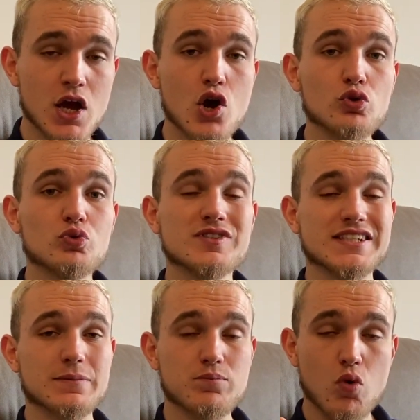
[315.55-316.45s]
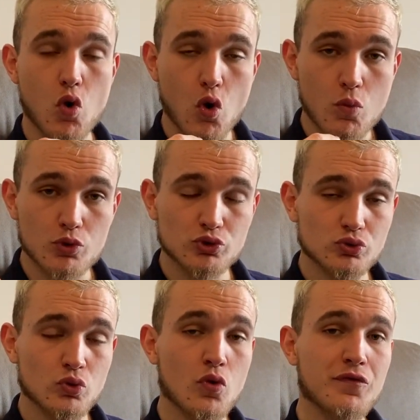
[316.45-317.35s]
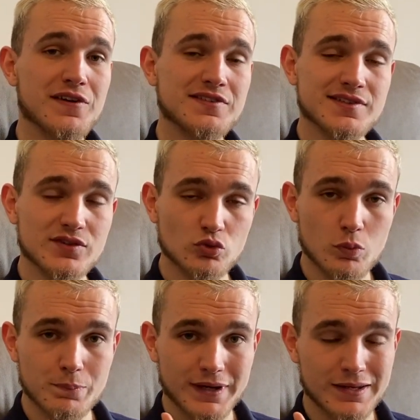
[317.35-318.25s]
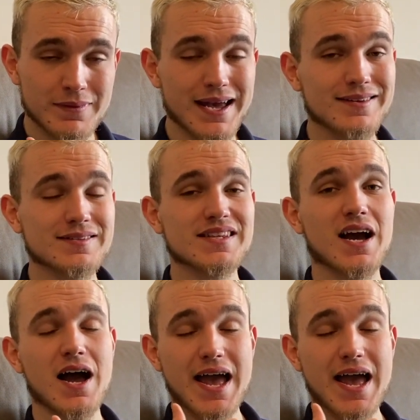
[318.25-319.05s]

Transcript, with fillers: tout ce qui est promotion, félicitations, primes, etc